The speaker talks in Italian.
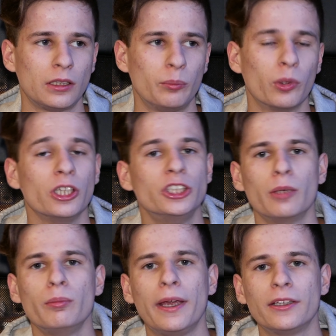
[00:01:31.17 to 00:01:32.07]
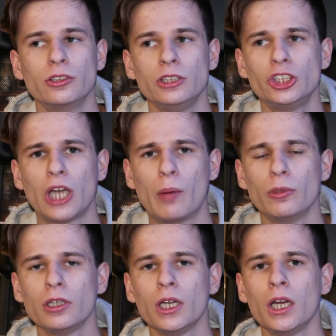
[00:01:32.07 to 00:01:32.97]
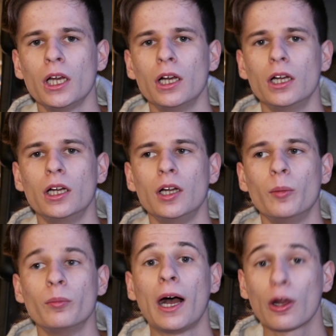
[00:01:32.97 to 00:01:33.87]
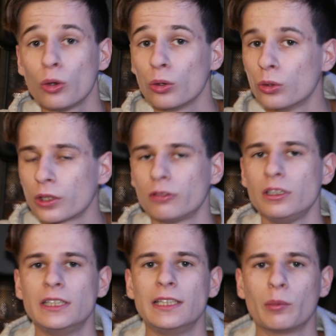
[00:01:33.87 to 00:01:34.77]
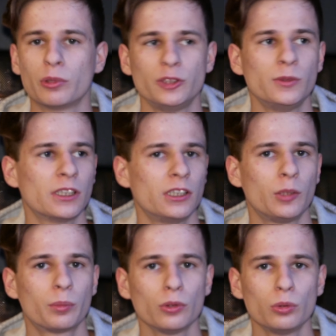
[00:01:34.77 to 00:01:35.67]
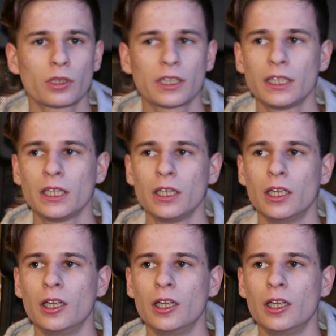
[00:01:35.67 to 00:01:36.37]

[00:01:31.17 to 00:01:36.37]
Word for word: eh, pollici e mezzo diciamo eh, a colori quindi la possibilità di riprodurre